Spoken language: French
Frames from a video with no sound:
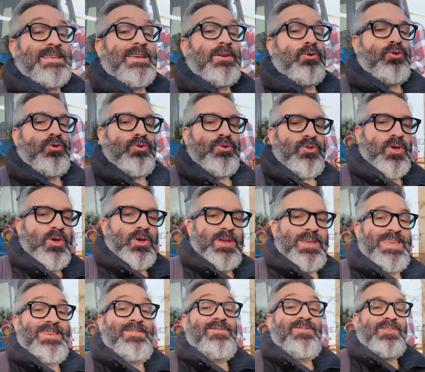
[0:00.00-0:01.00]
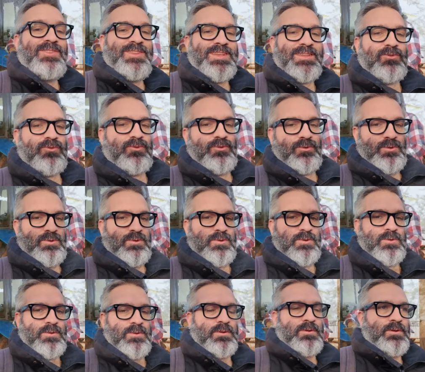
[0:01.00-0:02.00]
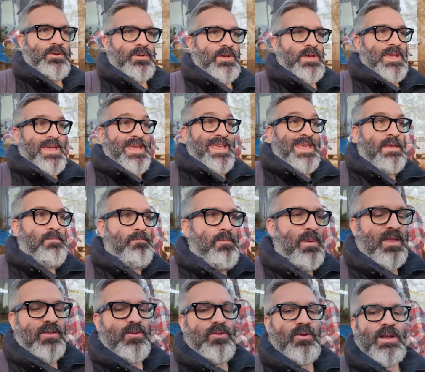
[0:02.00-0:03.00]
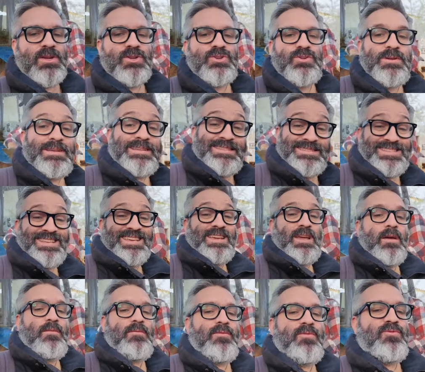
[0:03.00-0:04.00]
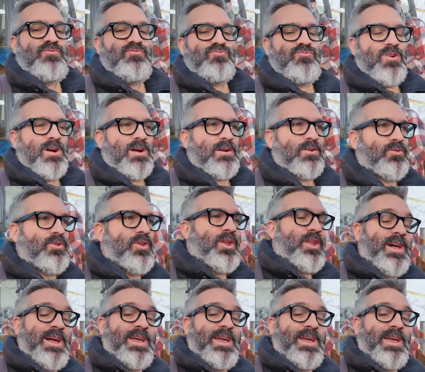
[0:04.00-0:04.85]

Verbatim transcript: Les agriculteurs, ils vendent un truc, ils perdent de l'argent. C'est quand même fou hein, qu'on en